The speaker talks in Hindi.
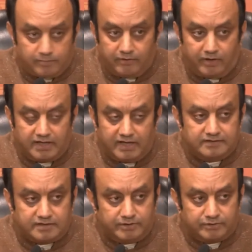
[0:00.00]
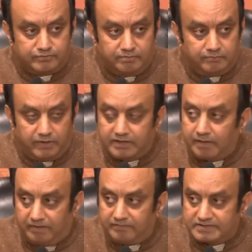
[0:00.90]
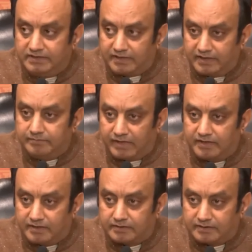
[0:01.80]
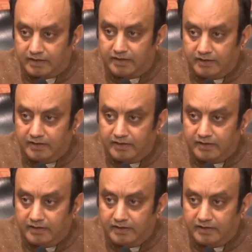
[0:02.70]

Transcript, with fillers: पर नॉन अलाइन समिट उस समय वर्ल्ड का पावर सेंटर नहीं माना जाता था